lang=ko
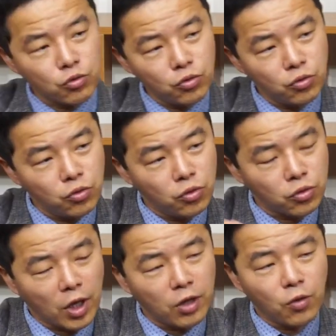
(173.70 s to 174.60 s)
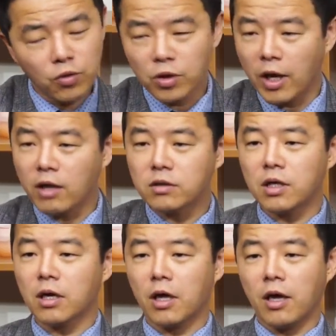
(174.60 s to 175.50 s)
쭉 내려오는
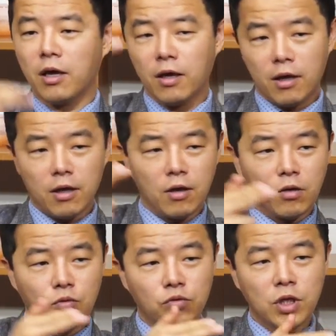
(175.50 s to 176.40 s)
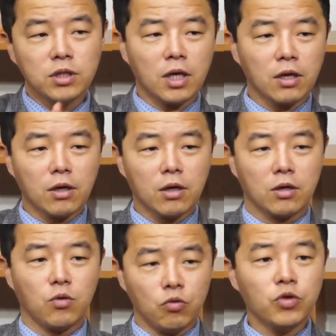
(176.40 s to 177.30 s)
레그상에
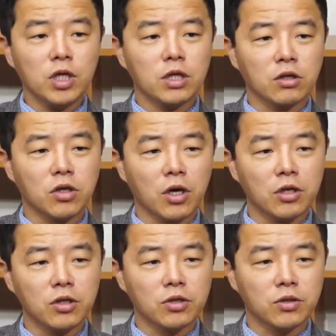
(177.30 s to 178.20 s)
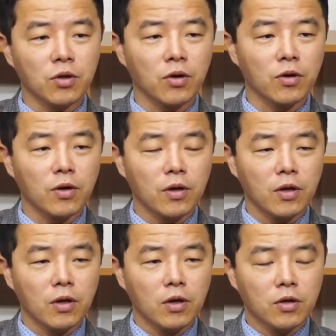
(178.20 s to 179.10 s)
루틴이 딱 정해져 있어요.
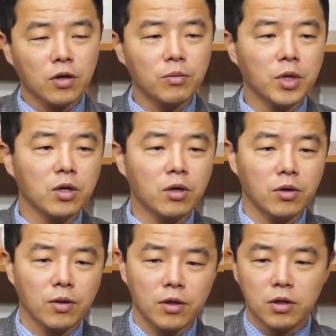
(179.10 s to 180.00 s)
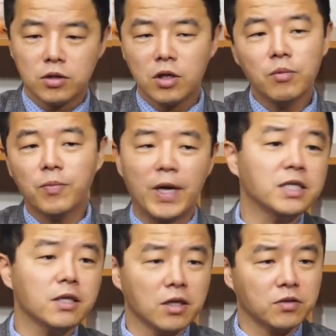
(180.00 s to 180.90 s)
그러면은 슬럼프
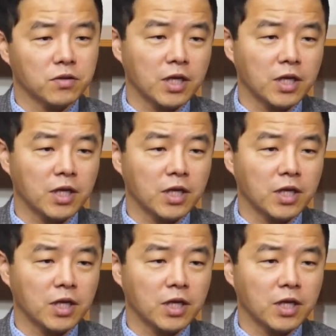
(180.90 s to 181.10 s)
빠지게 돼 있어요.